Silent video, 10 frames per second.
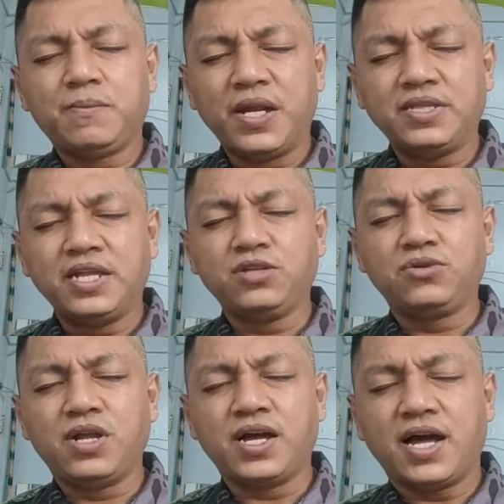palitan
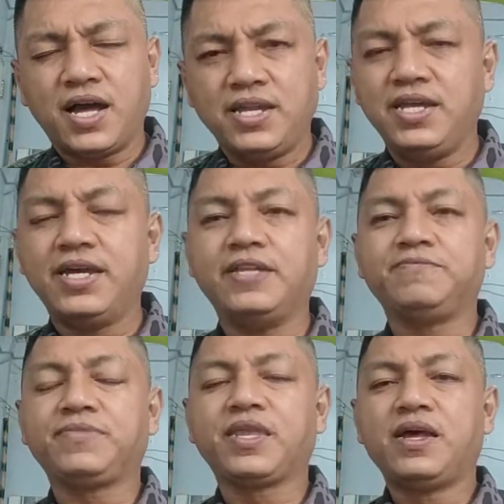ito ng kagalingan.
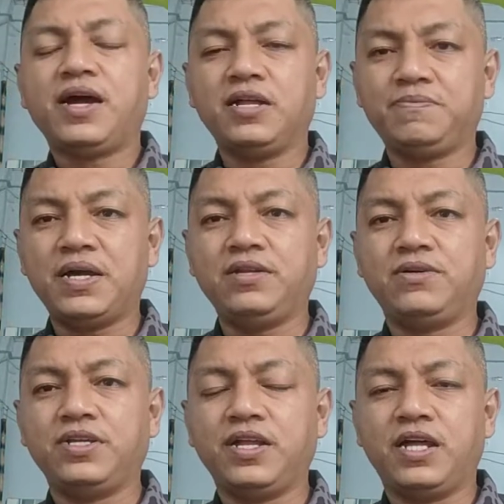At
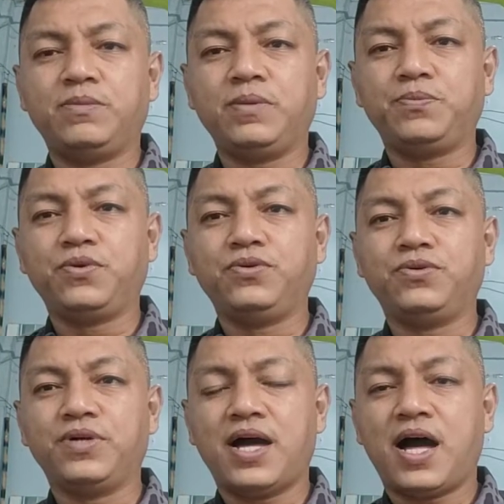Panginoon, ano man po
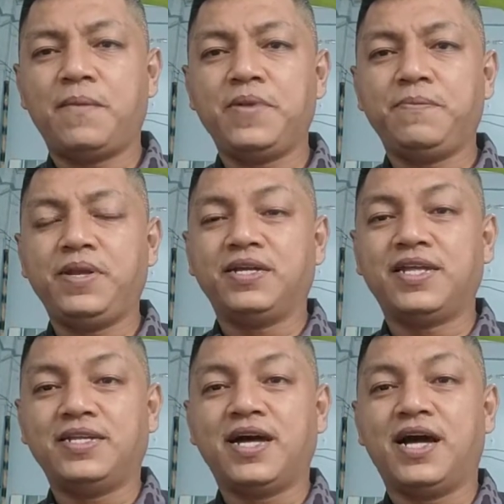yung aming
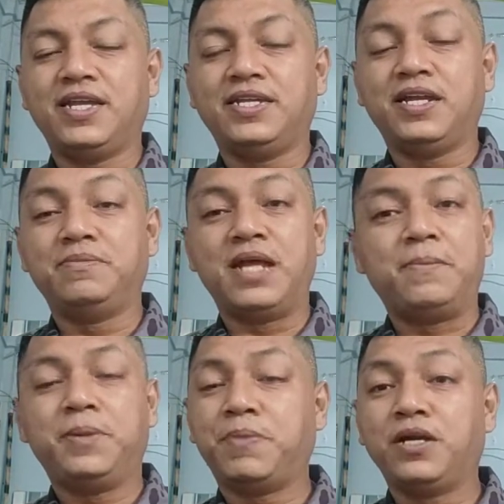pinagdadaanan, alam
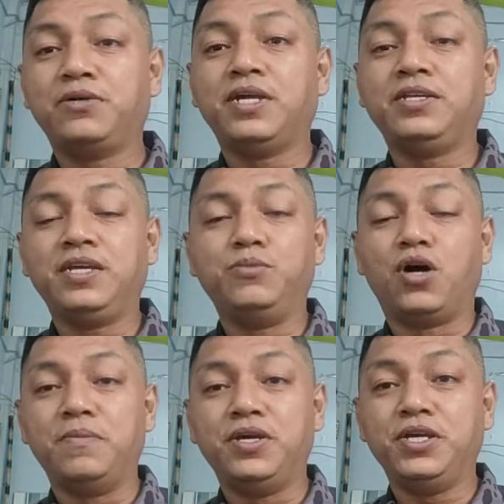namin, Panginoon, na hindi mo
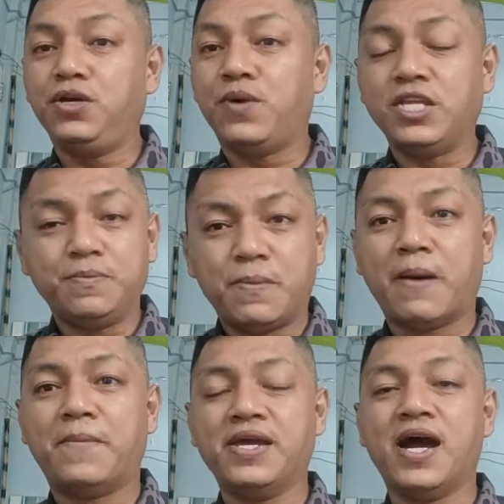kami iiwan ni
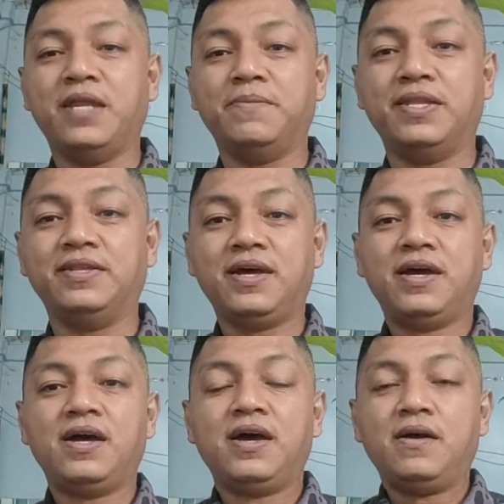pababayaan man.
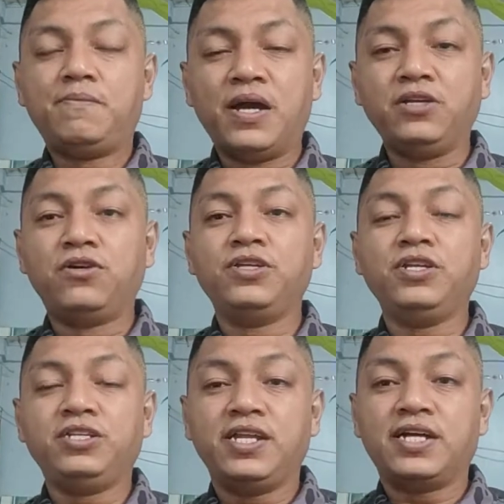Panginoon,
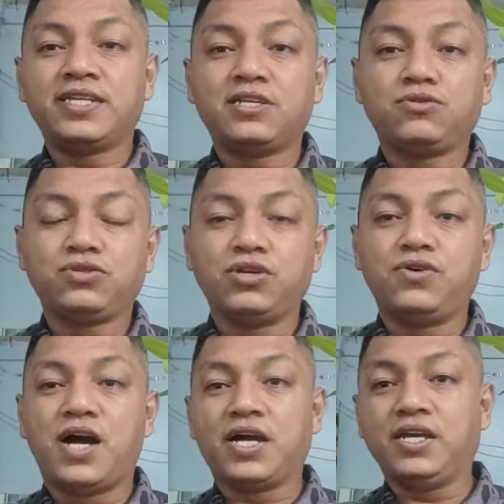itinataas ko sa
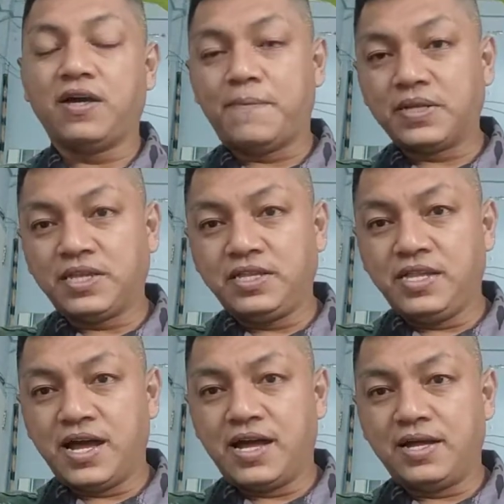iyo ang aking kapatid
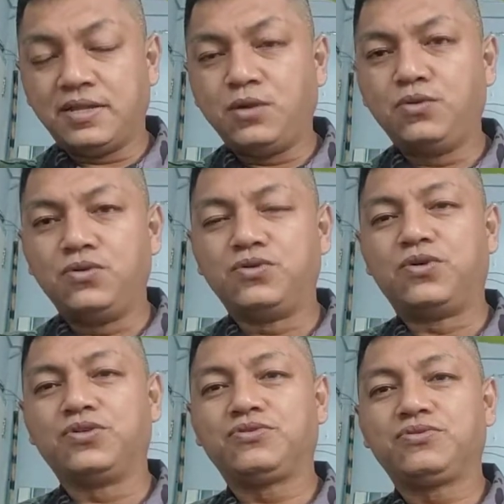na
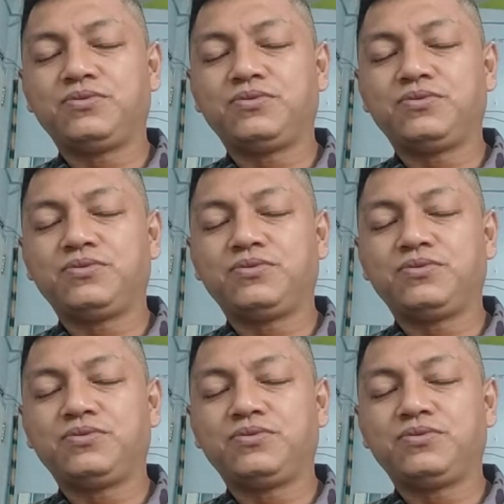nalulungkot,